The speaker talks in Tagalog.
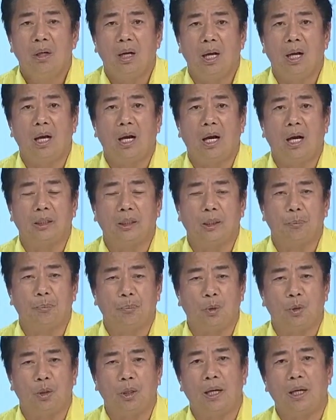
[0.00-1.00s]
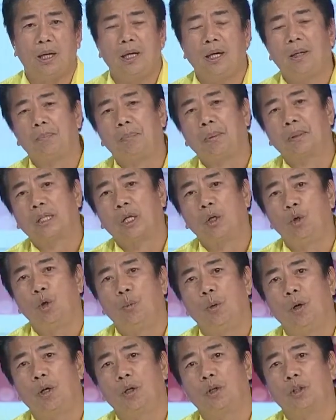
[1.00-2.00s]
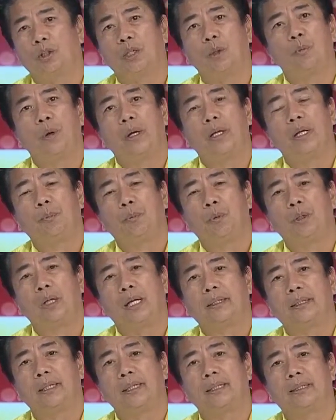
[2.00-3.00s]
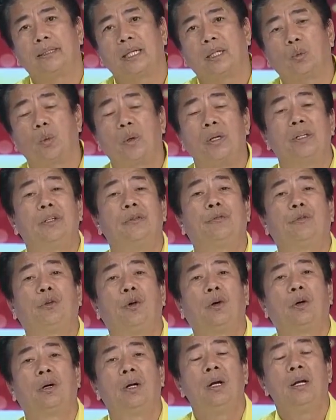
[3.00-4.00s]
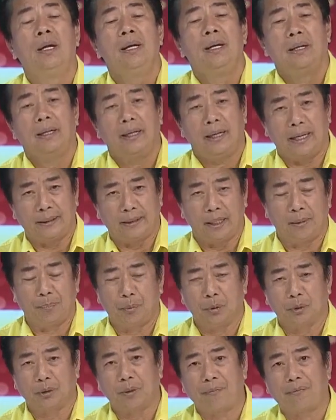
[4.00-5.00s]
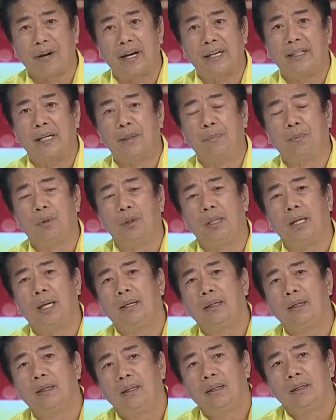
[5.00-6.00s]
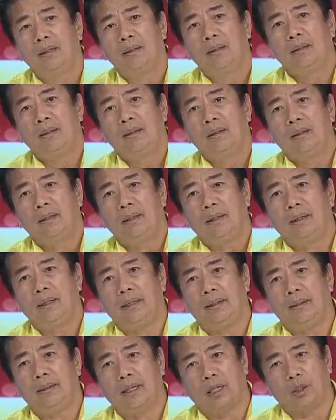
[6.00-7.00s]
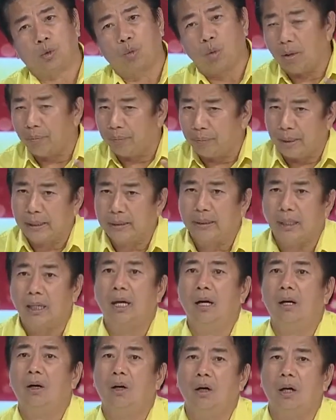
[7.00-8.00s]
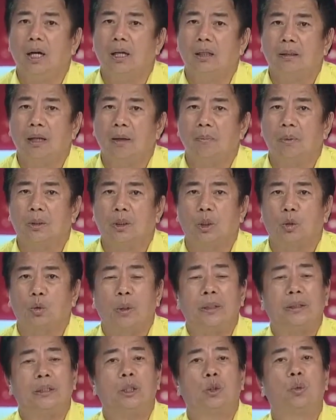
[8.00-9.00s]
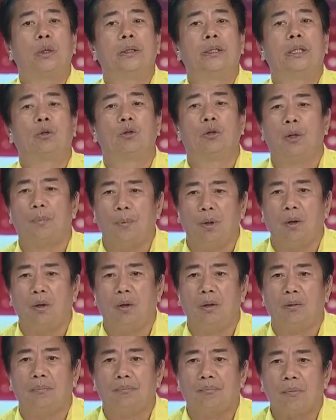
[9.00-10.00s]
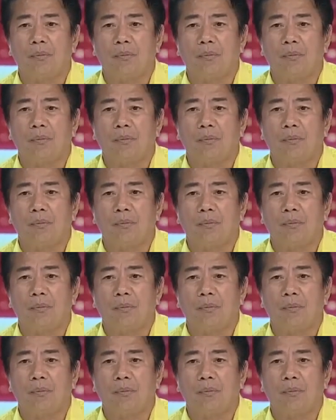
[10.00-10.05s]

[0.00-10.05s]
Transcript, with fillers: Ang ating pong uh, pagsalubong, Noche Buena po natin, is sa 24. E eh, dyan po sa Friday po yan. And uh, ah, 12 days na lang ho, at uh, ah, magta-2022 na po.